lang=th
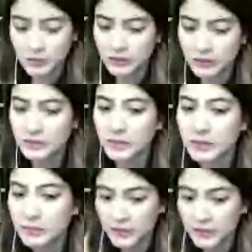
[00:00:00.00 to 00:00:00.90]
ของกี้ไม่
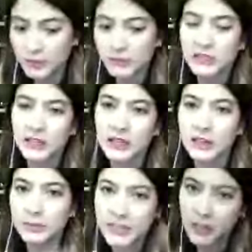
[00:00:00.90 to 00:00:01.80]
มีเพราะฉะนั้น
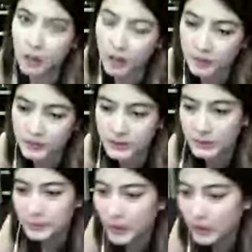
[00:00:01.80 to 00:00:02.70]
มีแต่คอมที่
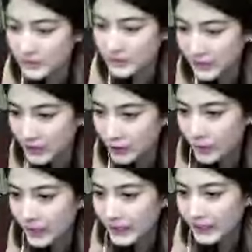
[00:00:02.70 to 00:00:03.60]
พี่ป๊อกเขาเซตเอา
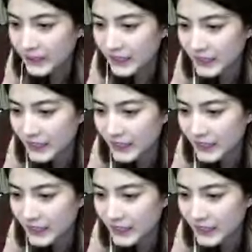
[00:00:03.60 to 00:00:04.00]
ไว้นะคะ